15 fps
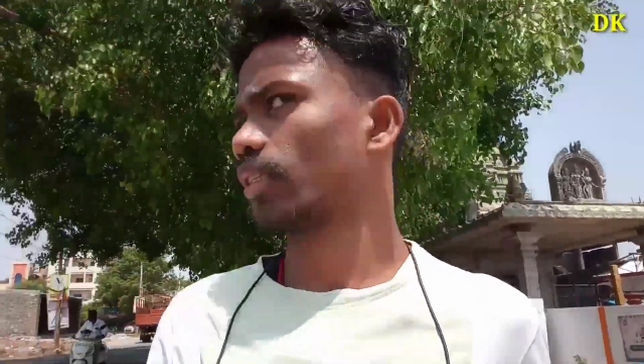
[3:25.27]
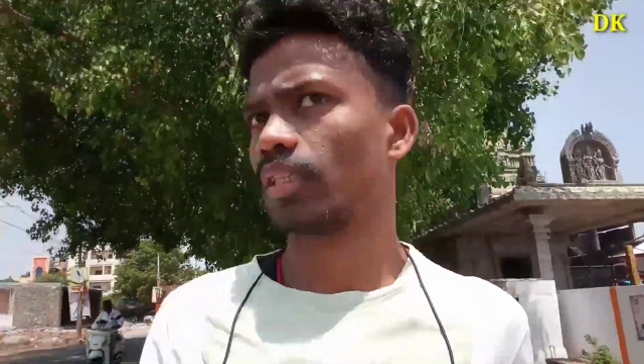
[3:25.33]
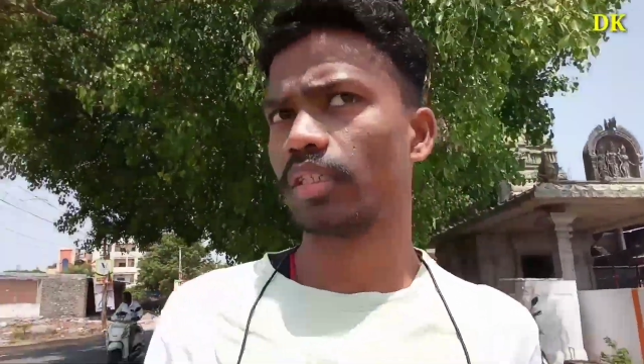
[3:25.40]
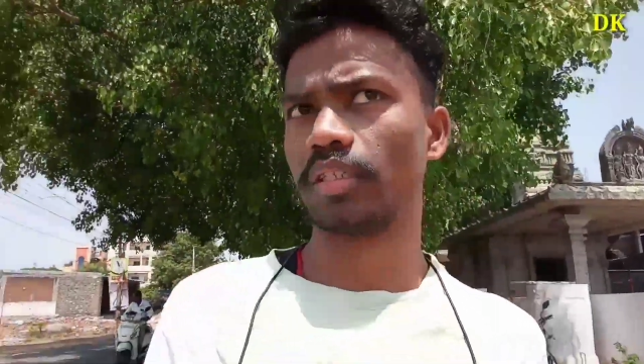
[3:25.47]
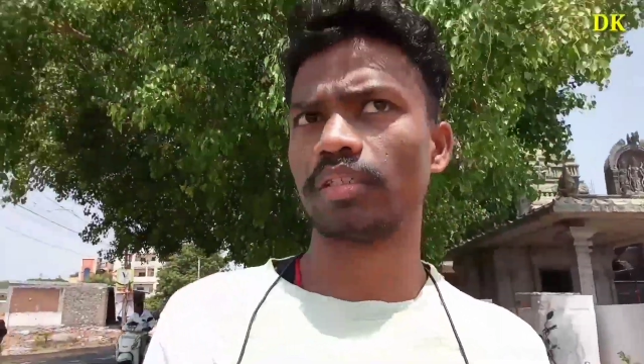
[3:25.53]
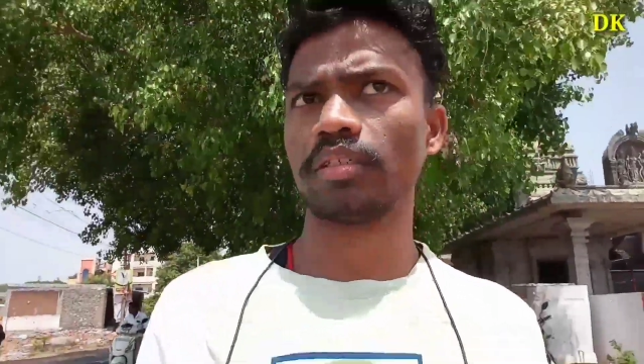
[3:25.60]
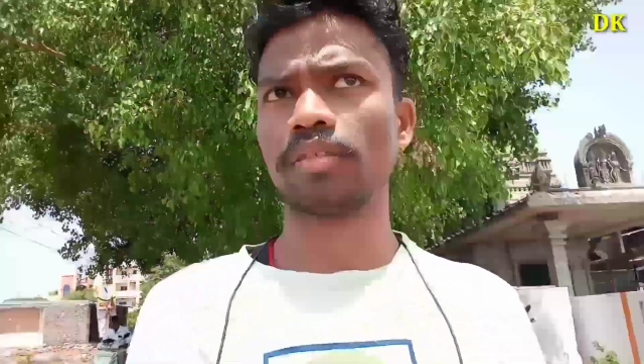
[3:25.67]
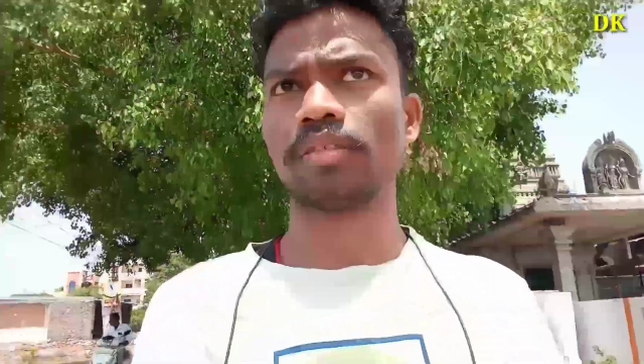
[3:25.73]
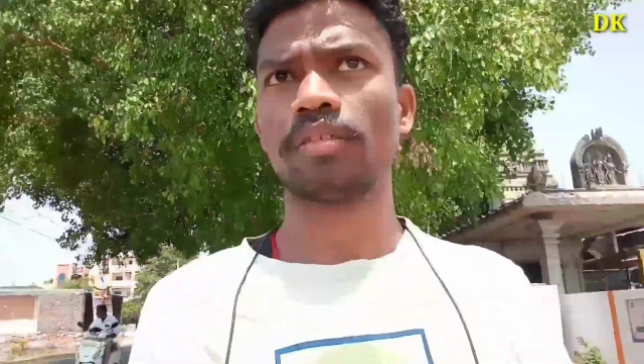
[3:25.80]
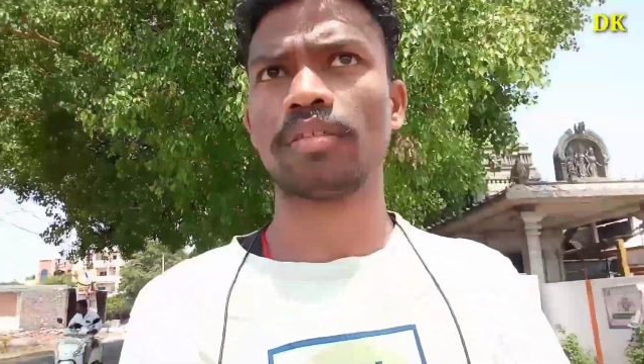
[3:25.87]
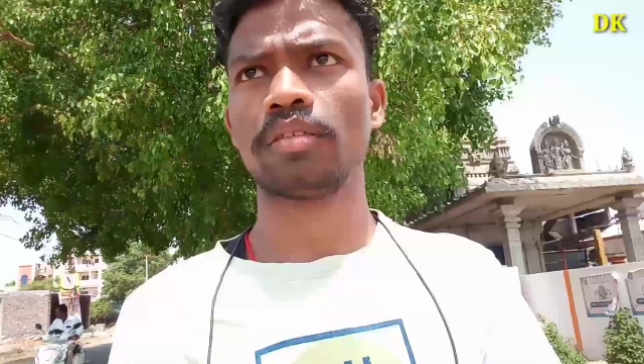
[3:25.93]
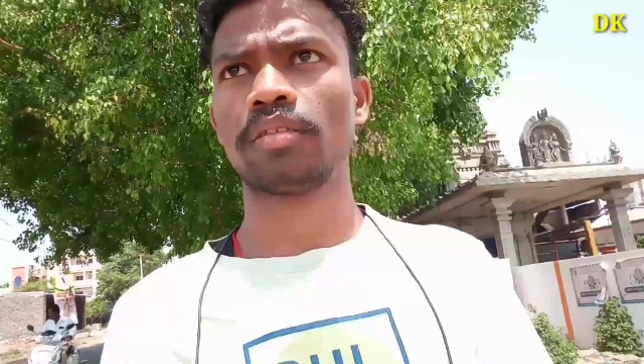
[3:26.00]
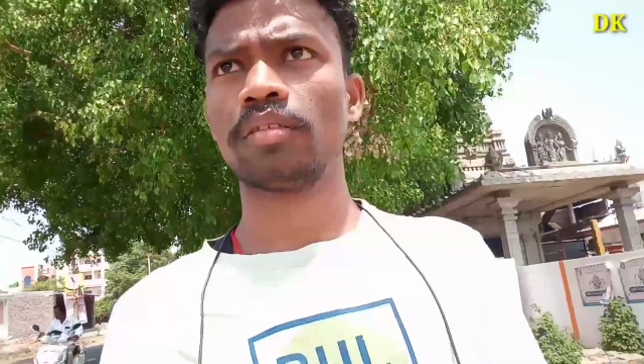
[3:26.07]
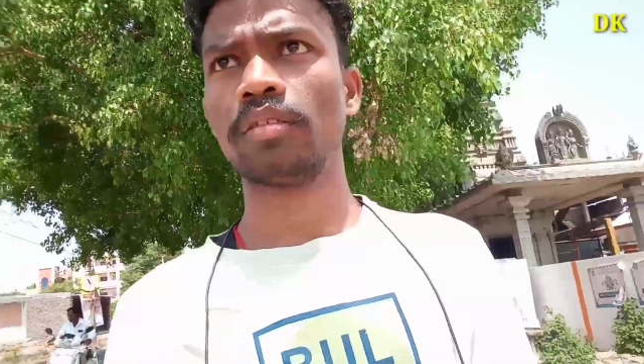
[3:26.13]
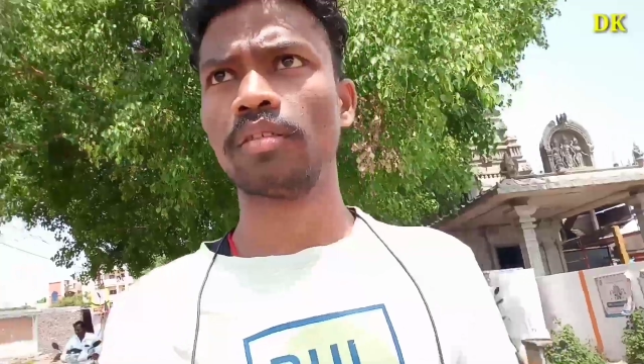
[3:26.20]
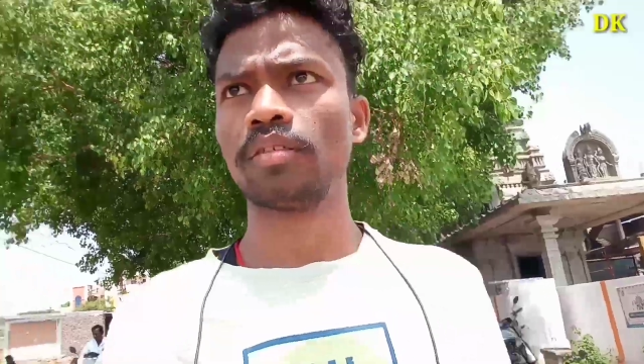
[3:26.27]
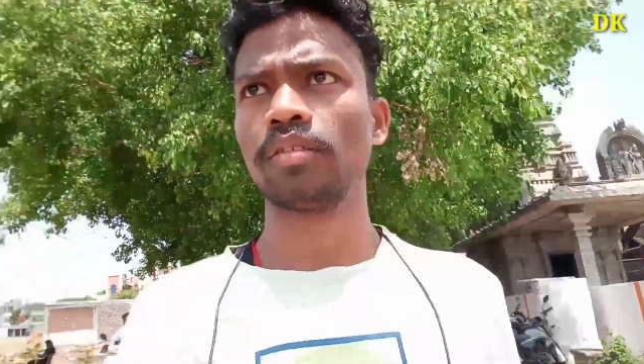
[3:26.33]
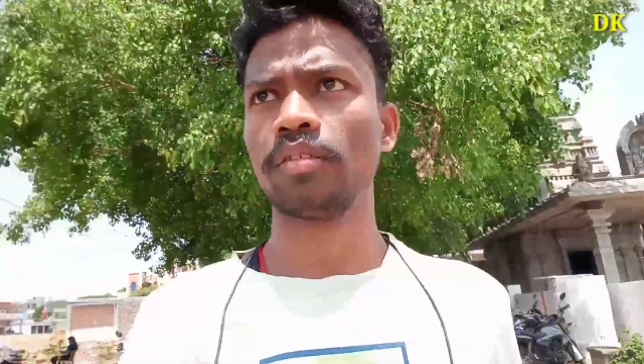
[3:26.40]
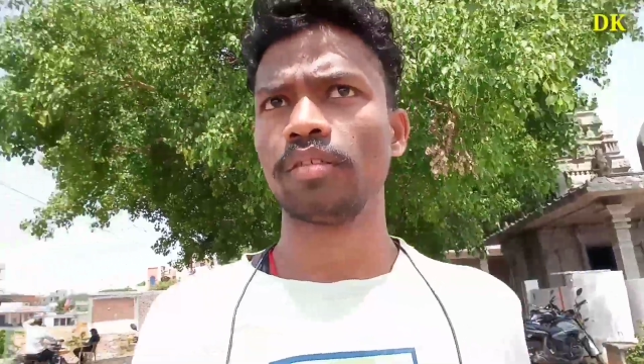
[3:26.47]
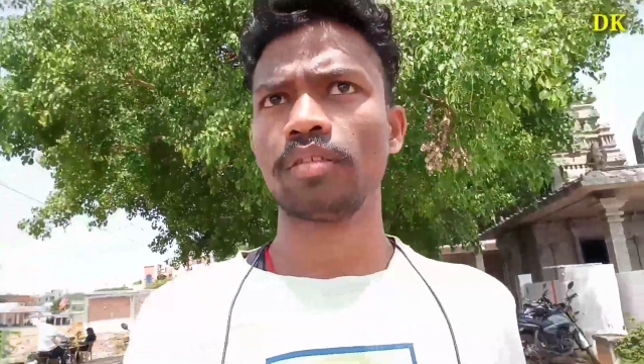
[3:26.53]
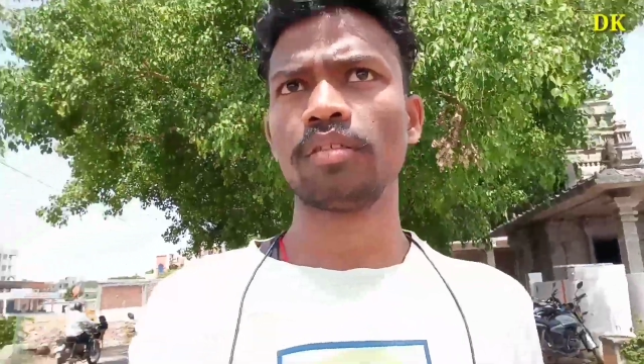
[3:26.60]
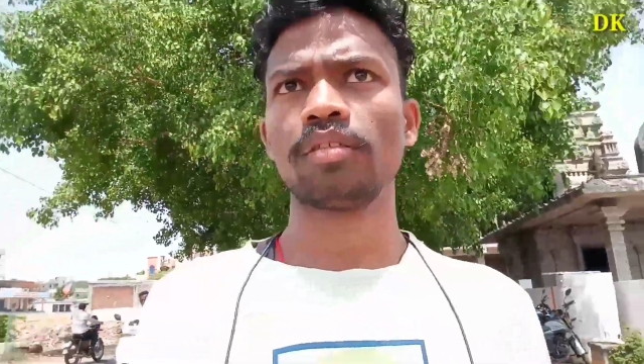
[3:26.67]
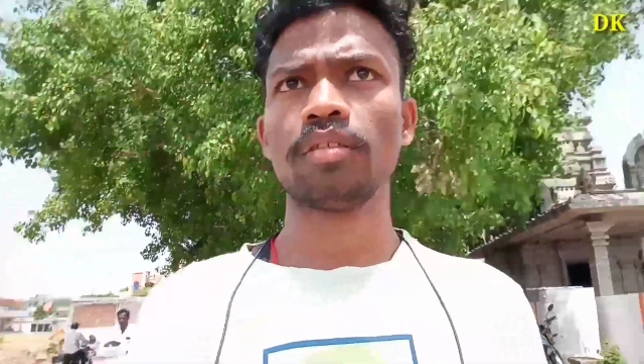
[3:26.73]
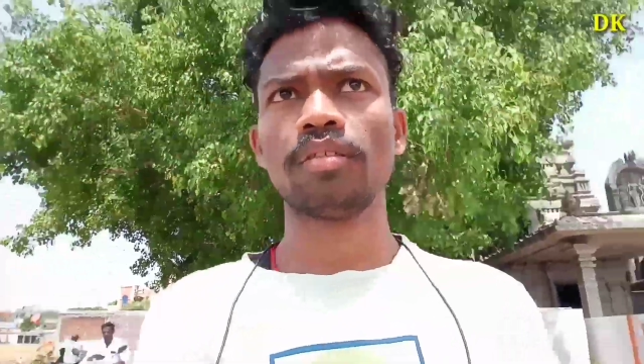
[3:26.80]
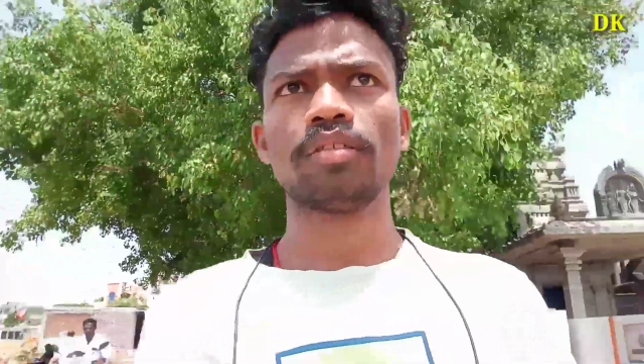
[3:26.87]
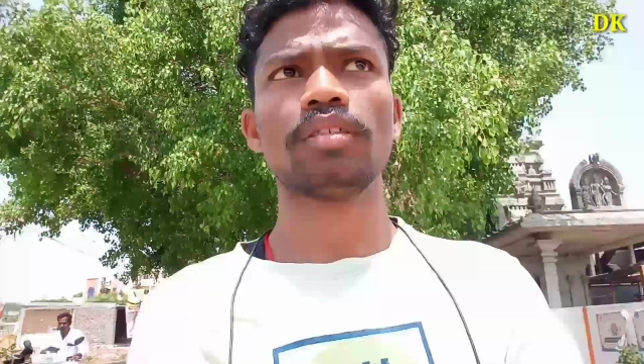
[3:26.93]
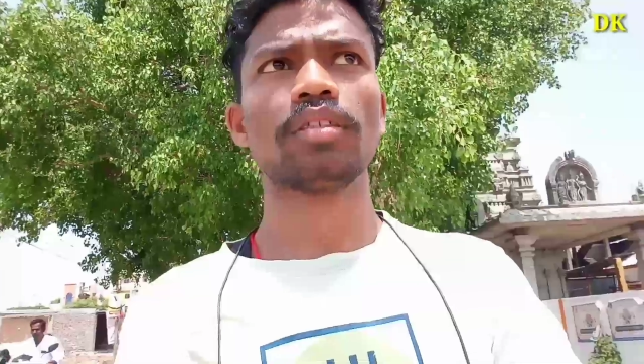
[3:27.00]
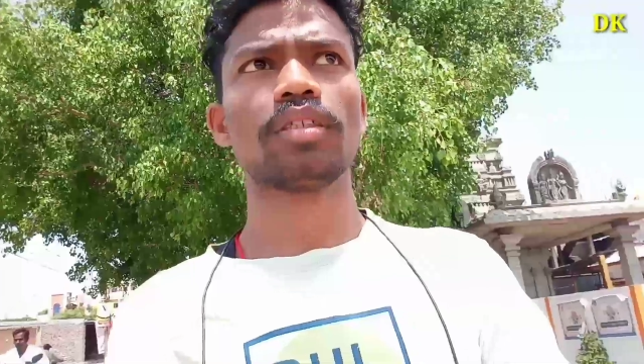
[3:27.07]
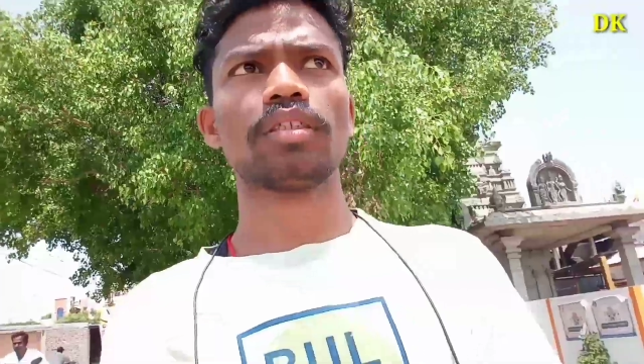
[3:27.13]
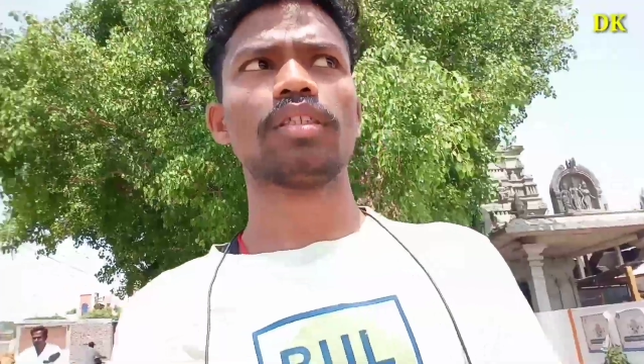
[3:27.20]
जहाँ पर मैं देख रहा हूँ वहाँ है बस
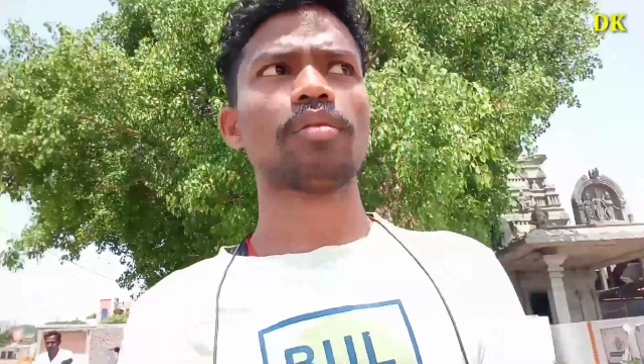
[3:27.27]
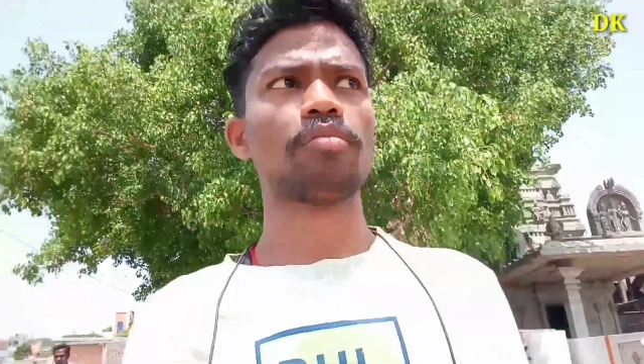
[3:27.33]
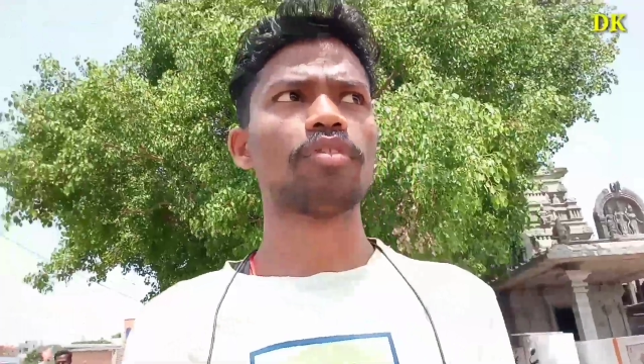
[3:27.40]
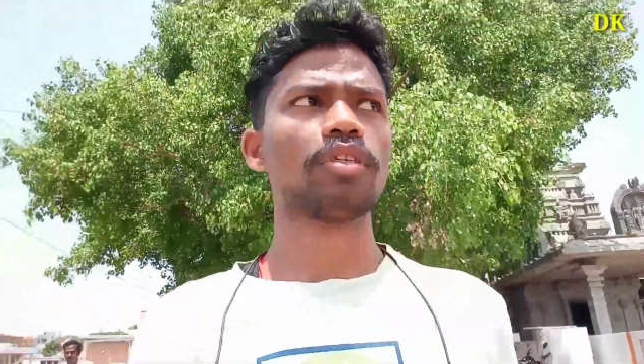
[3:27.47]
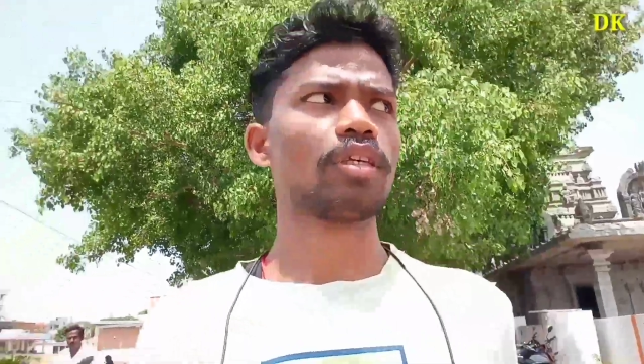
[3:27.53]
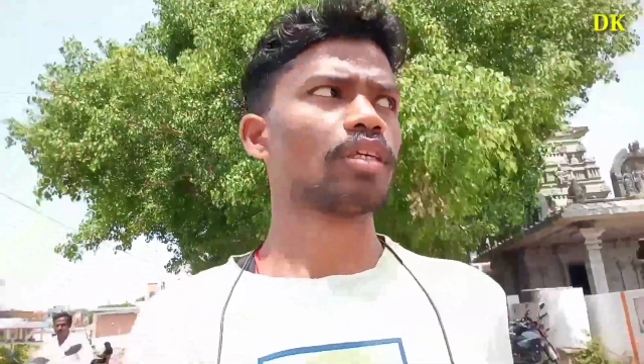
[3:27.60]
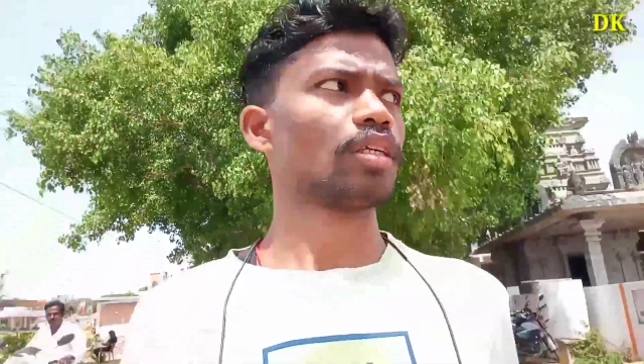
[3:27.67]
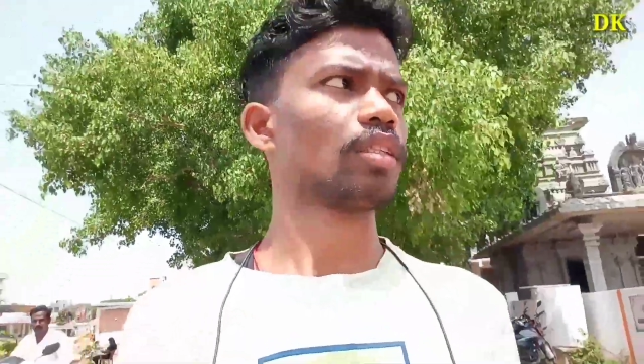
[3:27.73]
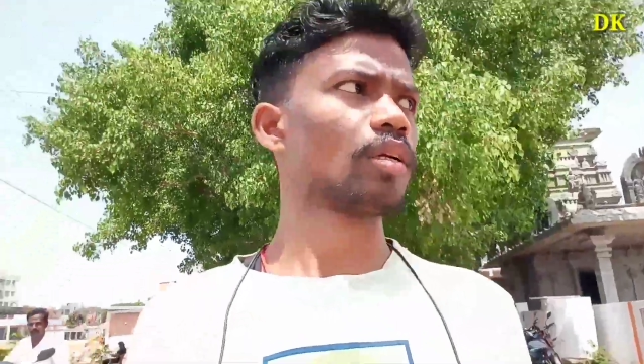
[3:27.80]
स्टैंड है तो गाइस आप